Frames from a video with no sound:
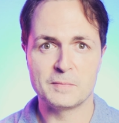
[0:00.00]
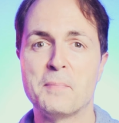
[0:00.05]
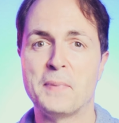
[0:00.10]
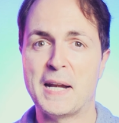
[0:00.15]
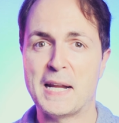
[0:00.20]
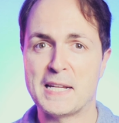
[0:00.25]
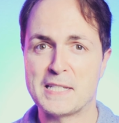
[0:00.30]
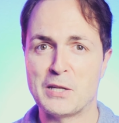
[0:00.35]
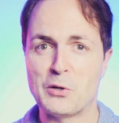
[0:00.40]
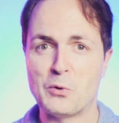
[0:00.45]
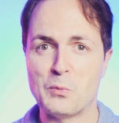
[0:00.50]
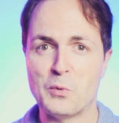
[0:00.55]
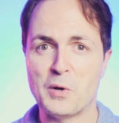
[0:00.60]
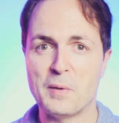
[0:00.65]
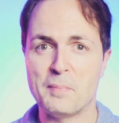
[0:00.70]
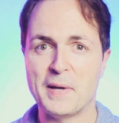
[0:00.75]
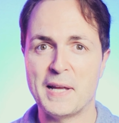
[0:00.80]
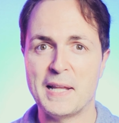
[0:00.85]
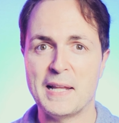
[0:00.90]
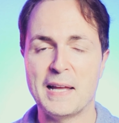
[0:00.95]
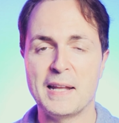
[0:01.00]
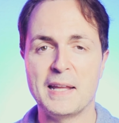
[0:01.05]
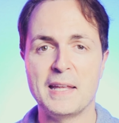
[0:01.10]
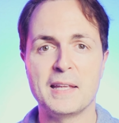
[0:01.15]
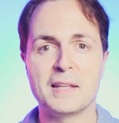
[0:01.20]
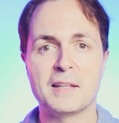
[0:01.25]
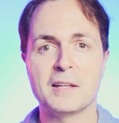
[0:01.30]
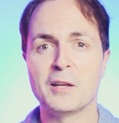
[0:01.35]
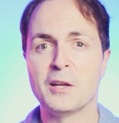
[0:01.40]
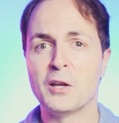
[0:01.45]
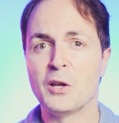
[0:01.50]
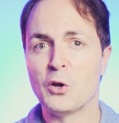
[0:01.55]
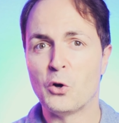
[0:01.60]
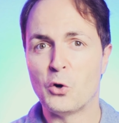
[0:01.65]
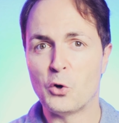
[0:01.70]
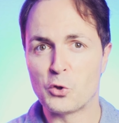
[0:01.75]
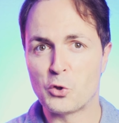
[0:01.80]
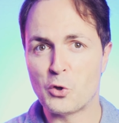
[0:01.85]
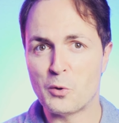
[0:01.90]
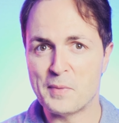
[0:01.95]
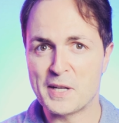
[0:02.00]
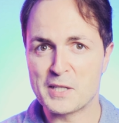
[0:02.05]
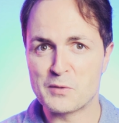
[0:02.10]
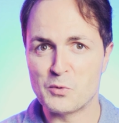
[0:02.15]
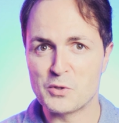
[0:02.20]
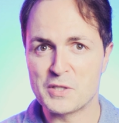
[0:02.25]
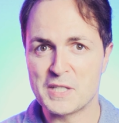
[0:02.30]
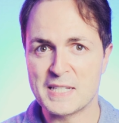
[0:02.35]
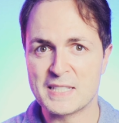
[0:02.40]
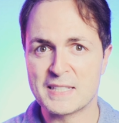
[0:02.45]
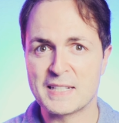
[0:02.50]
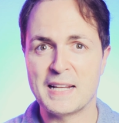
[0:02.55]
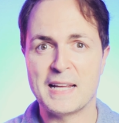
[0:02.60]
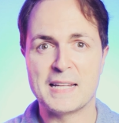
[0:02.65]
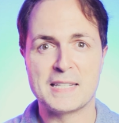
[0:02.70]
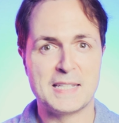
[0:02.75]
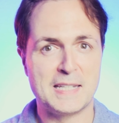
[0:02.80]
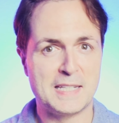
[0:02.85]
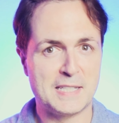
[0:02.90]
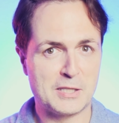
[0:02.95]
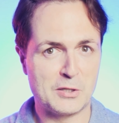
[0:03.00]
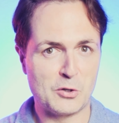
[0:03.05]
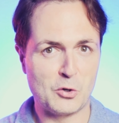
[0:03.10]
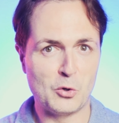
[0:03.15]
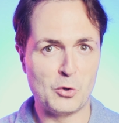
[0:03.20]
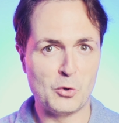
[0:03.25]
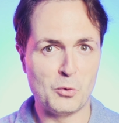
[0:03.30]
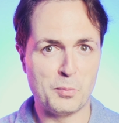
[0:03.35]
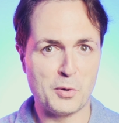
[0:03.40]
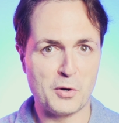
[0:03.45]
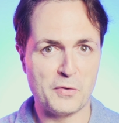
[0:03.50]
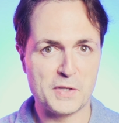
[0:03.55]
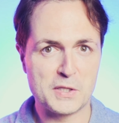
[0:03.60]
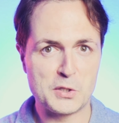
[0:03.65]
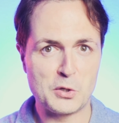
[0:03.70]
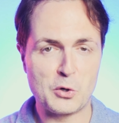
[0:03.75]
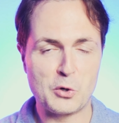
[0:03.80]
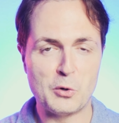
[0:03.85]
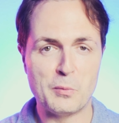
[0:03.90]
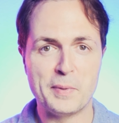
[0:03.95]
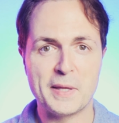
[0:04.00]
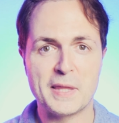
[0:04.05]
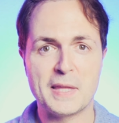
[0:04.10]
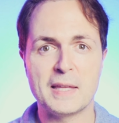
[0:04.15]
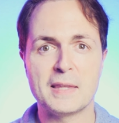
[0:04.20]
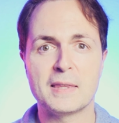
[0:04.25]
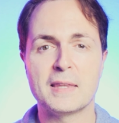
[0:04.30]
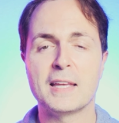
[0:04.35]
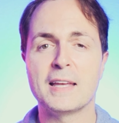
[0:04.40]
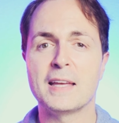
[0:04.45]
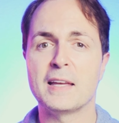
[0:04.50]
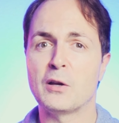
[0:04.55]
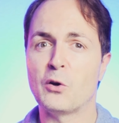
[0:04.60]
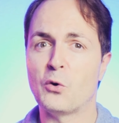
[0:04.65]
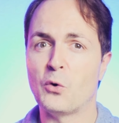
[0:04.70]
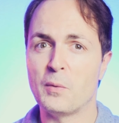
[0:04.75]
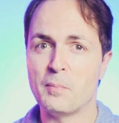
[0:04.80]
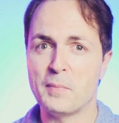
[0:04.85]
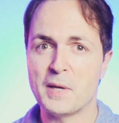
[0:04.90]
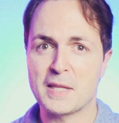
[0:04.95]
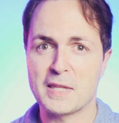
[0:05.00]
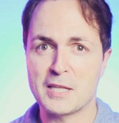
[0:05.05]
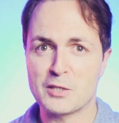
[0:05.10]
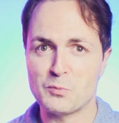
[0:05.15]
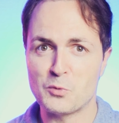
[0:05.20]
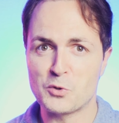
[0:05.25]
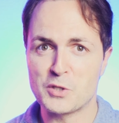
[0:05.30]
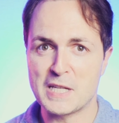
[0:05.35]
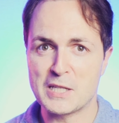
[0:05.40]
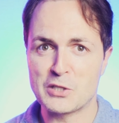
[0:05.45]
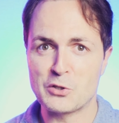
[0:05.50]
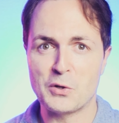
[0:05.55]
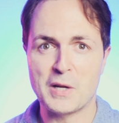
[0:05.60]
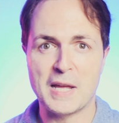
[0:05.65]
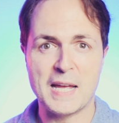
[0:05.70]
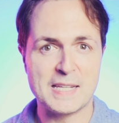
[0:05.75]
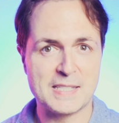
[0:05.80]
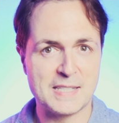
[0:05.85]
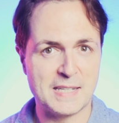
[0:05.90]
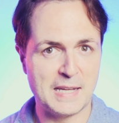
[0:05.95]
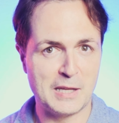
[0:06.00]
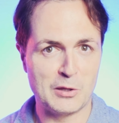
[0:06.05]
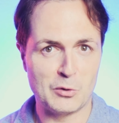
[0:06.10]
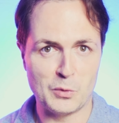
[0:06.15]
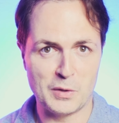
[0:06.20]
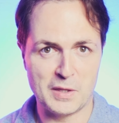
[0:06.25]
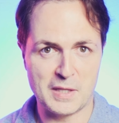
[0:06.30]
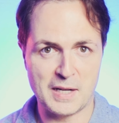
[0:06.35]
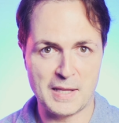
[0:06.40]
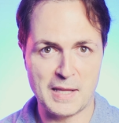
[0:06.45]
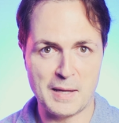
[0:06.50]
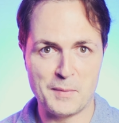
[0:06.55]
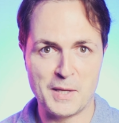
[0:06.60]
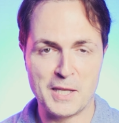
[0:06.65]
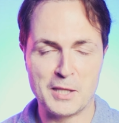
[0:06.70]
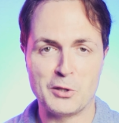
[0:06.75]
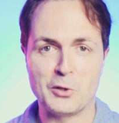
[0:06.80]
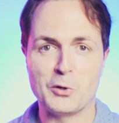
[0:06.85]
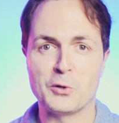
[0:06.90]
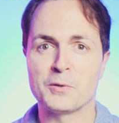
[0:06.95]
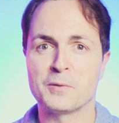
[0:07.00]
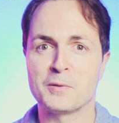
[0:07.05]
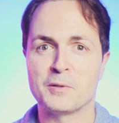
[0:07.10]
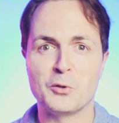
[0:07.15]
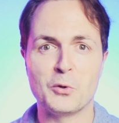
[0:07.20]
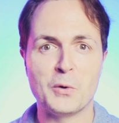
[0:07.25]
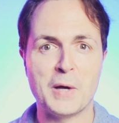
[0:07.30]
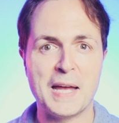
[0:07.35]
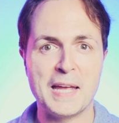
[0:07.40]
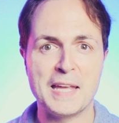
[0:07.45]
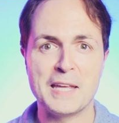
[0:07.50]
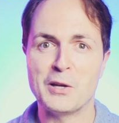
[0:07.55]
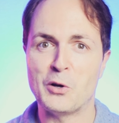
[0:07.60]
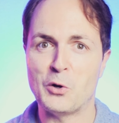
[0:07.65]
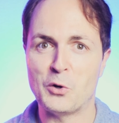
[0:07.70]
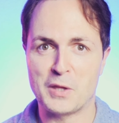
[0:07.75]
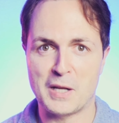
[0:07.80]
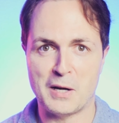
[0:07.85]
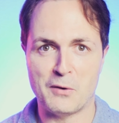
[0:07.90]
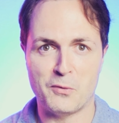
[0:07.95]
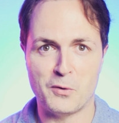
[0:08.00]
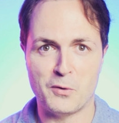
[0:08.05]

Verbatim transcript: Para ser un buen bailarín, o tomas muchas clases con un profesor competente o inviertes muchas horas en tu entrenamiento. No hay otra